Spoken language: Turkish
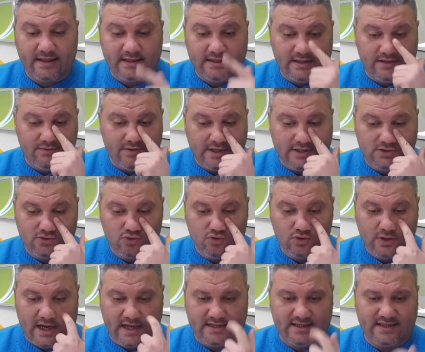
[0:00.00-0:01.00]
yendi Newcastle
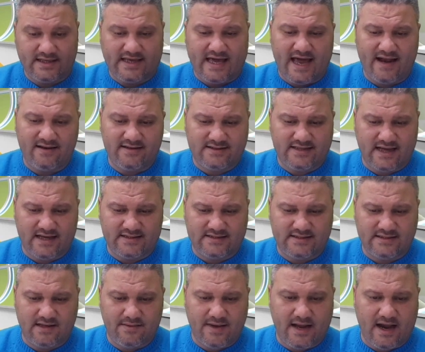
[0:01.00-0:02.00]
United'ı. Kendisi
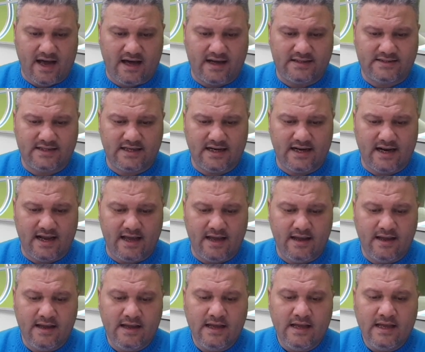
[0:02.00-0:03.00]
aslında ben
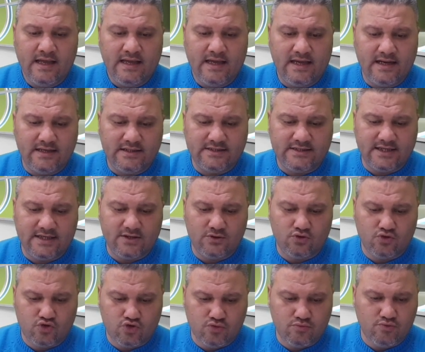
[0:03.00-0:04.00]
Arsenal'e
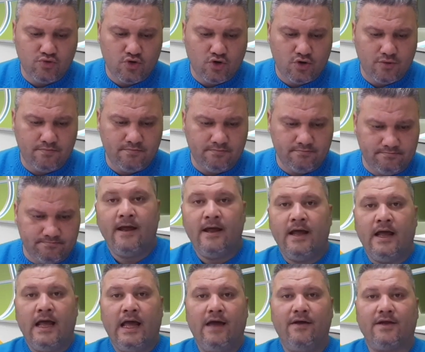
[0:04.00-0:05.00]
yenileceğini düşünmüyorum.
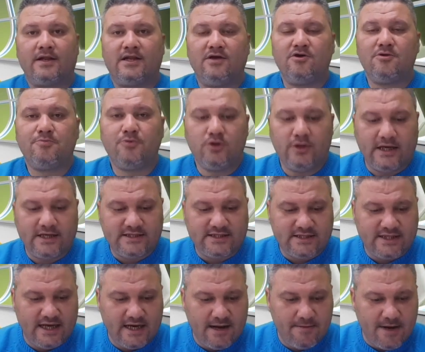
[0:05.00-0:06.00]
Evet Liverpool'un
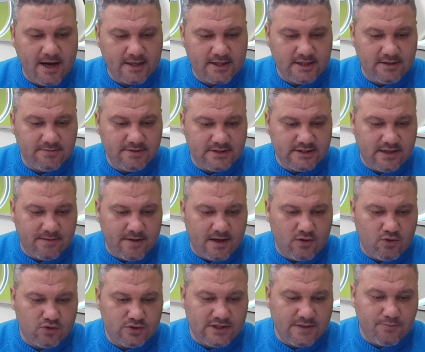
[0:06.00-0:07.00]
eksiklerine baktığımız
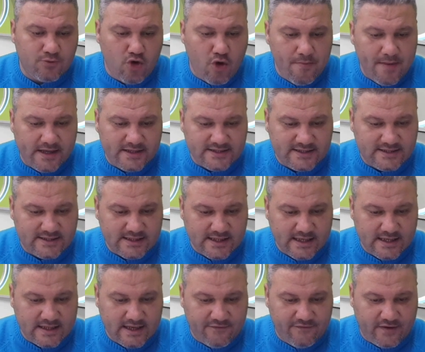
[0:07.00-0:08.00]
zaman Ozep Gomez
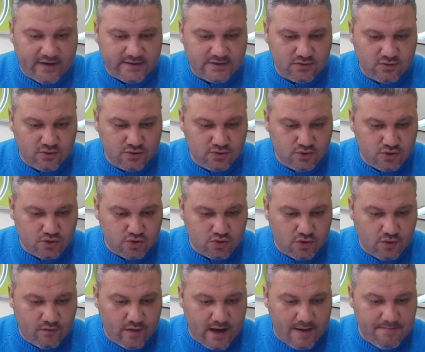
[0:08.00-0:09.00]
e, defans
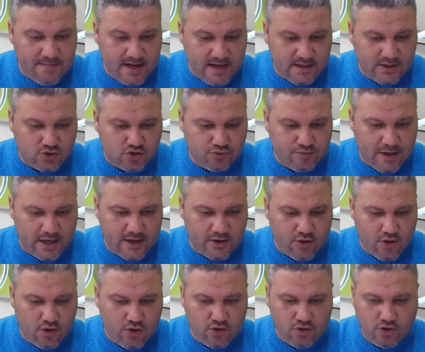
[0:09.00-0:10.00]
oyuncusu ve Milner şüpheli
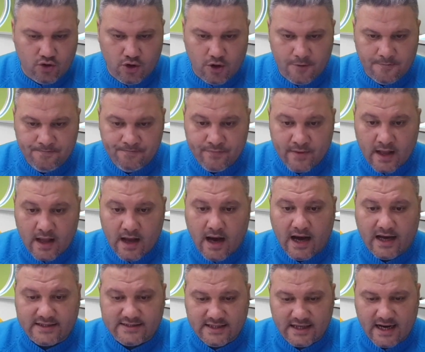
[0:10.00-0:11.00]
görünüyor.
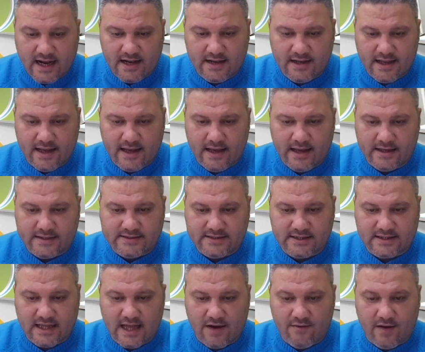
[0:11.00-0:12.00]
Arsenal'de
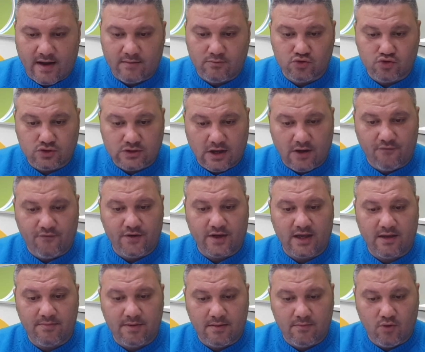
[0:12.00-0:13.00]
eksikler var. Mustafi
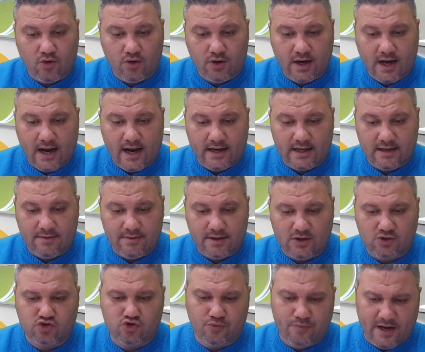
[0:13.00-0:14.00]
gibi, Monreal
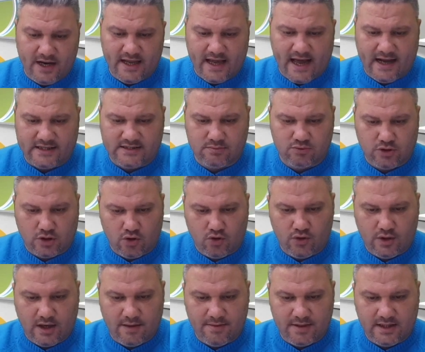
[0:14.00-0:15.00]
gibi. Şüpheli gerçi bunları
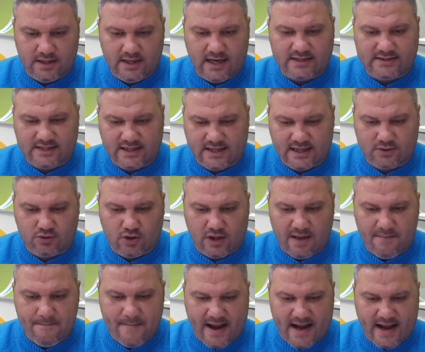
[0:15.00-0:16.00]
oynayabilirler. Sakat
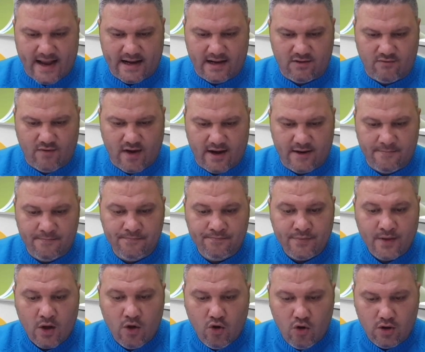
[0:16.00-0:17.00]
olan Bellerin var.
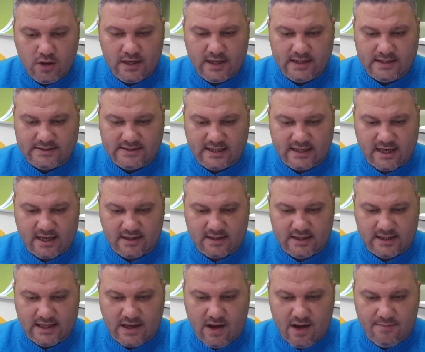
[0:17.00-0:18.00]
Holding'in
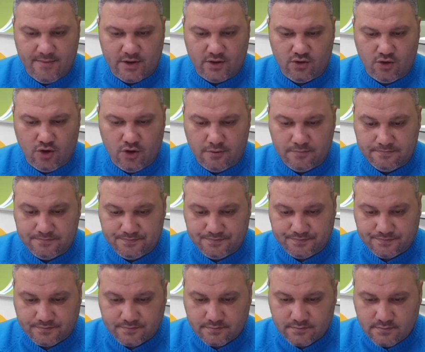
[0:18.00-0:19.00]
sakatlığı devam ediyor.
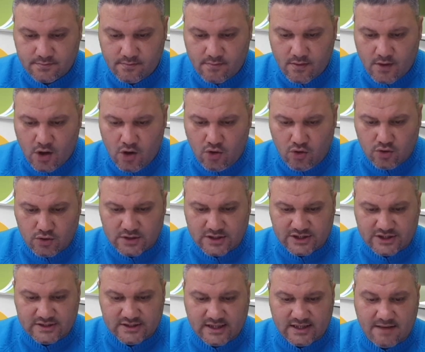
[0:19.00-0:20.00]
Onun
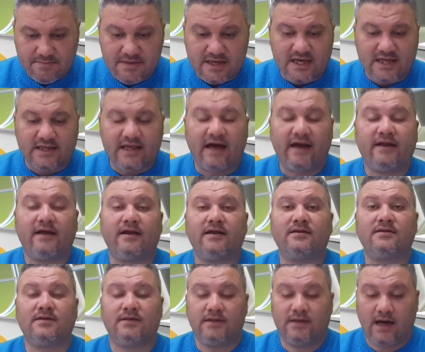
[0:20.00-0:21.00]
dışında da
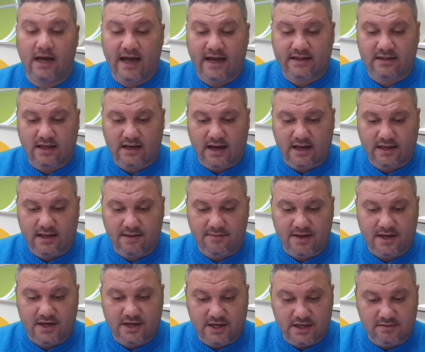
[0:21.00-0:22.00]
Mkhitaryan'ın e, ayak tarak
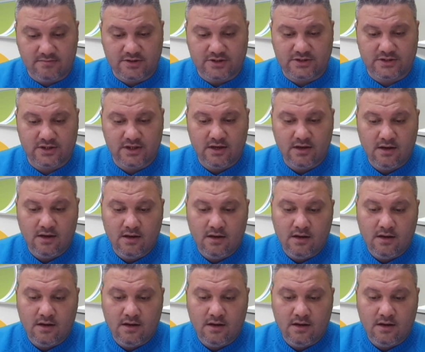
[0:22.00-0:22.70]
kemiği kırılmış.